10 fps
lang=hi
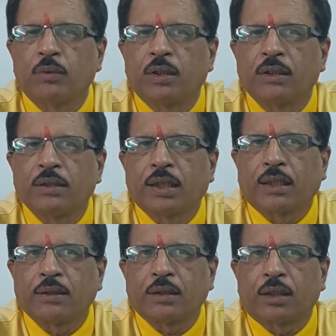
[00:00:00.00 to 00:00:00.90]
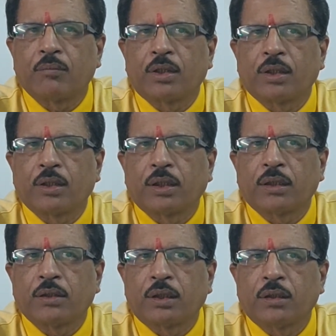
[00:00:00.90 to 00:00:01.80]
उसमें नसें कैसे काम कर रही
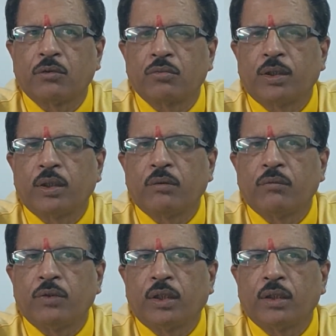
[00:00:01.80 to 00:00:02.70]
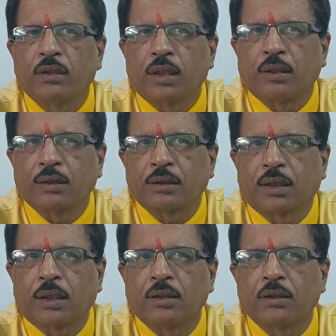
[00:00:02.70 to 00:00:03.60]
हैं शनि उसमें वीकनेस ला
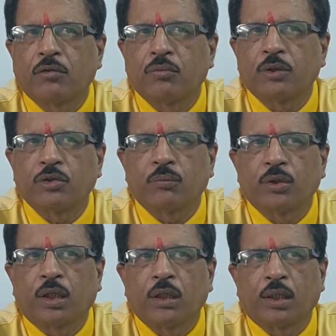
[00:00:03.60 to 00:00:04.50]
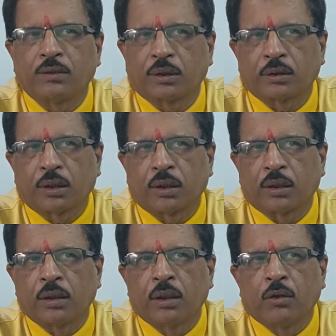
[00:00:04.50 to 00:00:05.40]
सकता है या उसमें शुभता ला सकता
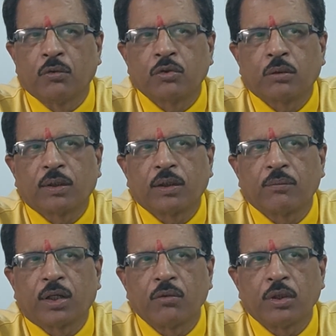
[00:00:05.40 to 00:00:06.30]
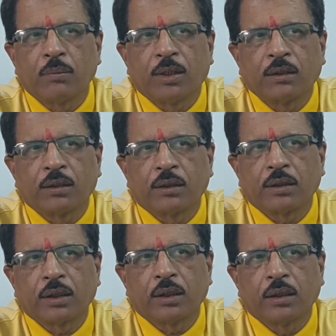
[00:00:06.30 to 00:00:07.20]
है उसके बाद हम राहु की बात
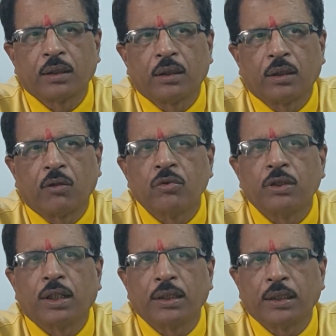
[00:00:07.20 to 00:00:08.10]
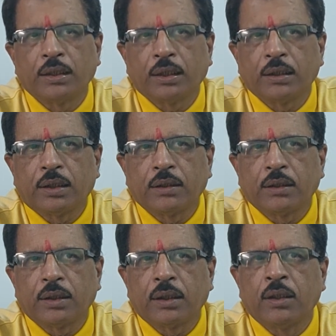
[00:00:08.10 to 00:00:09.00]
करते हैं राहु से हड्डियां देखी
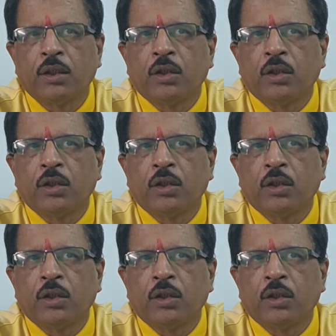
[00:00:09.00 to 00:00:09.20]
जाती हैं